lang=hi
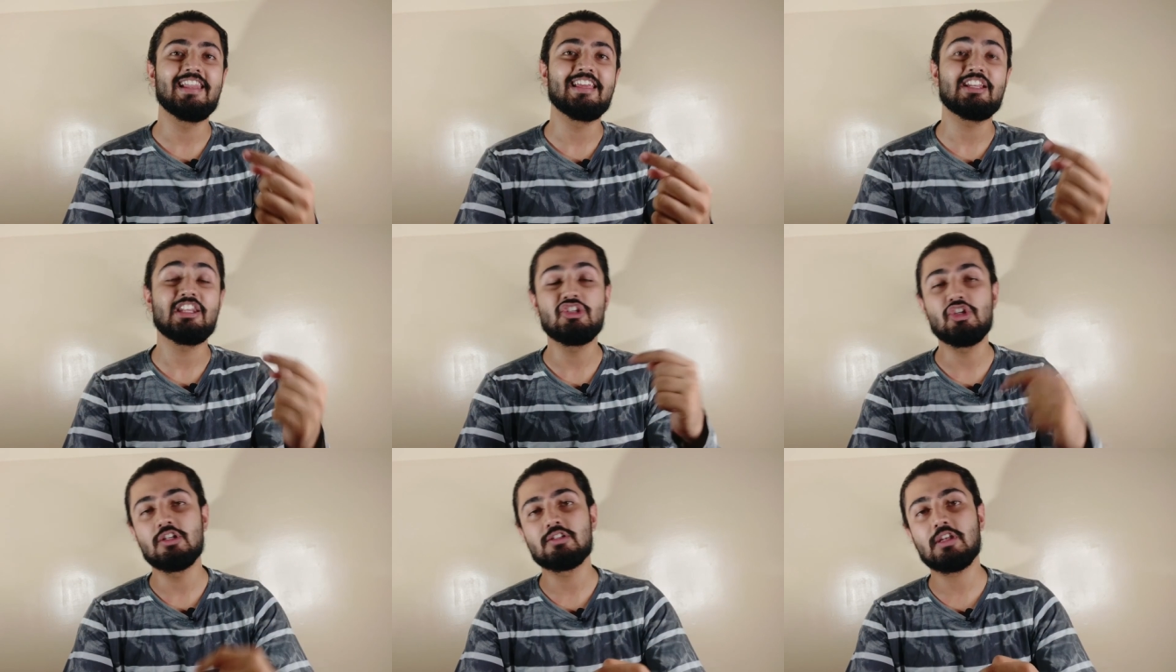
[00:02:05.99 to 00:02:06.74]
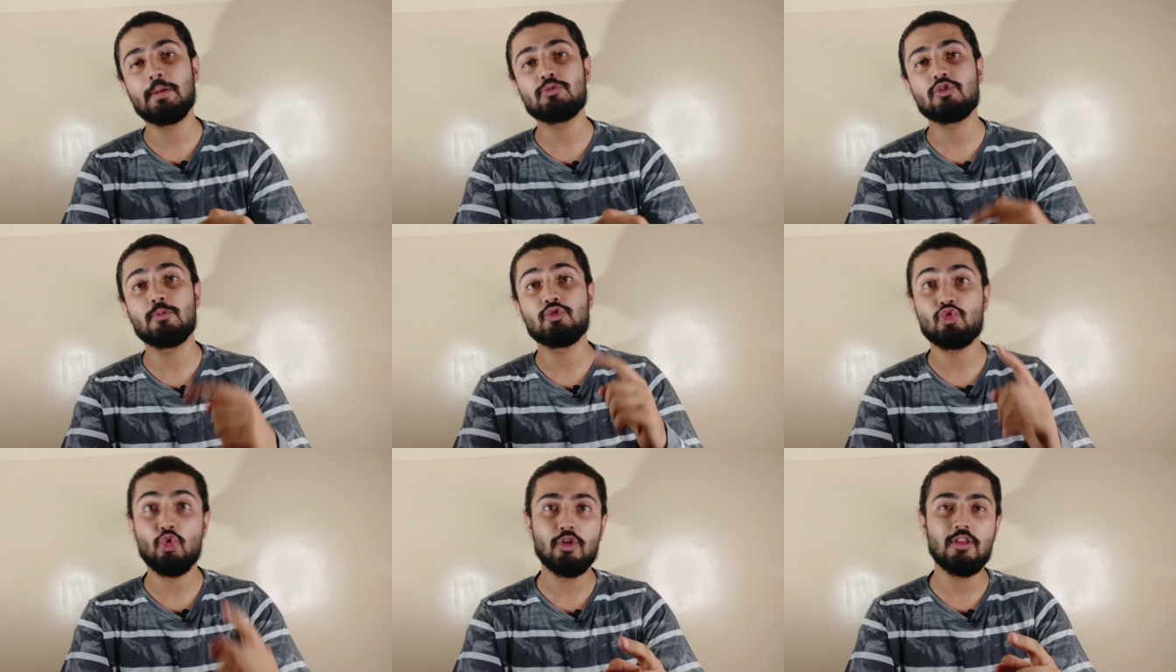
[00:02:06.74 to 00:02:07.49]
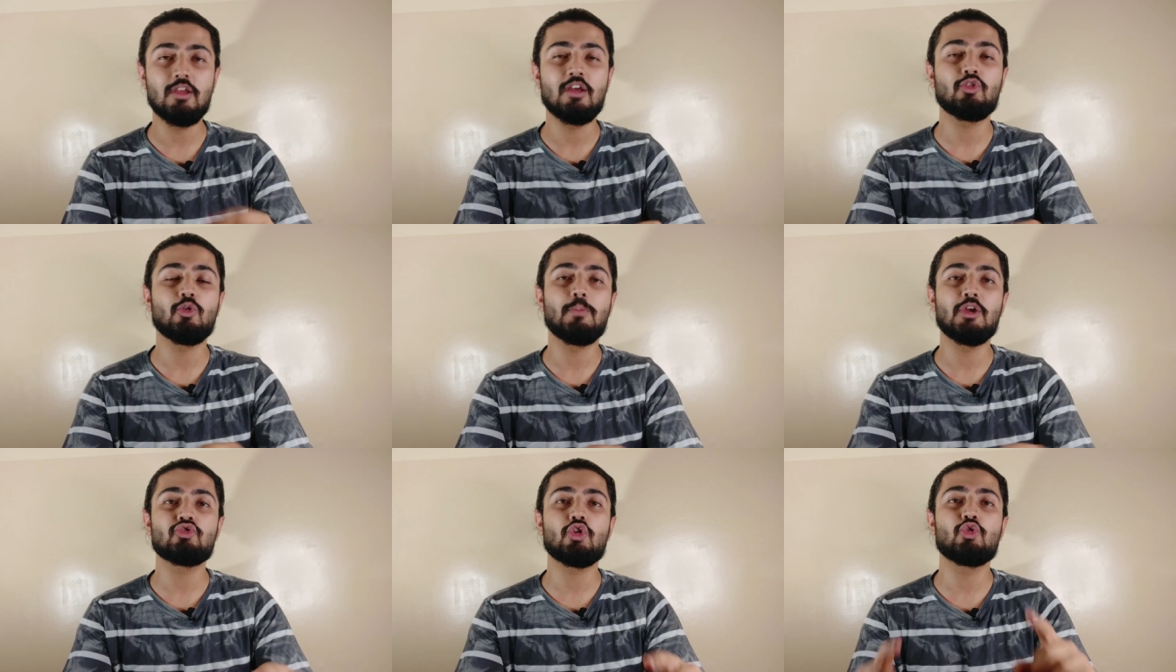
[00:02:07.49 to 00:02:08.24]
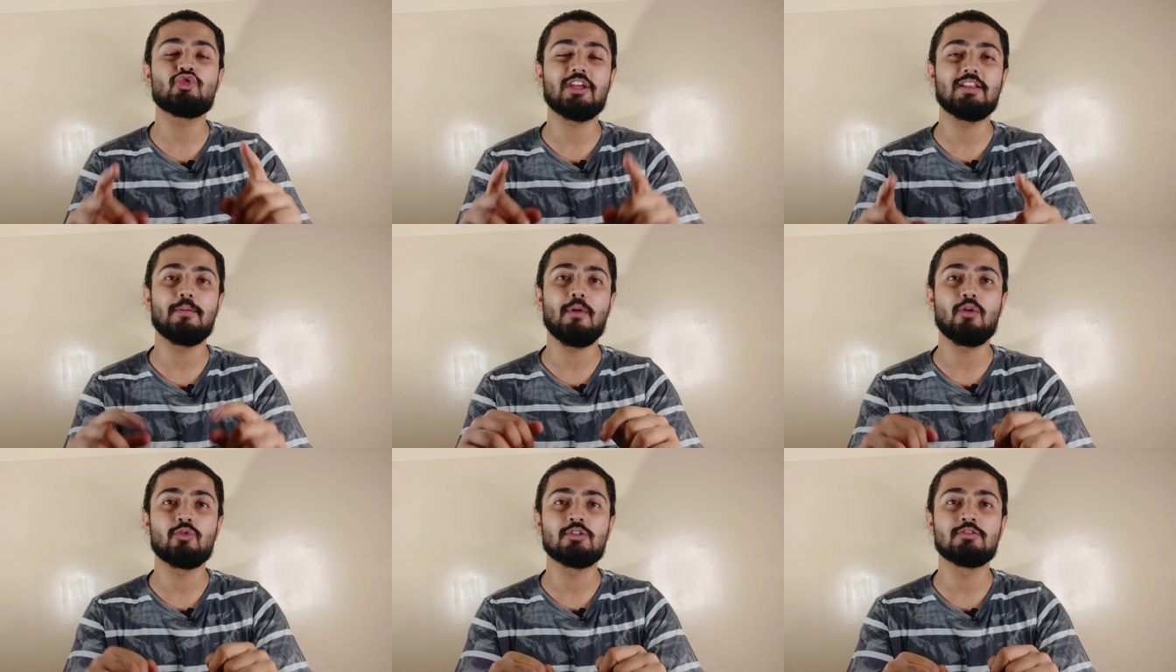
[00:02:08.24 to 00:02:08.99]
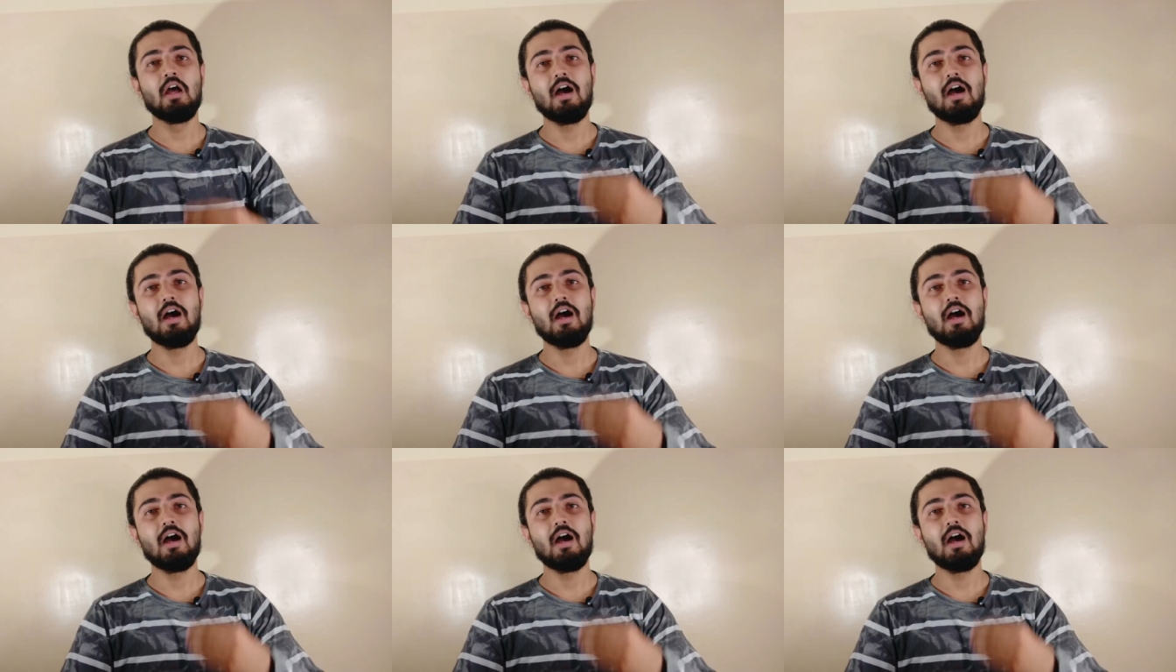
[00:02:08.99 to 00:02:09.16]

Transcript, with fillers: लिंक नीचे डिस्क्रिप्शन में छोड़ दी है तो मेक श्योर यू चेक देम आउट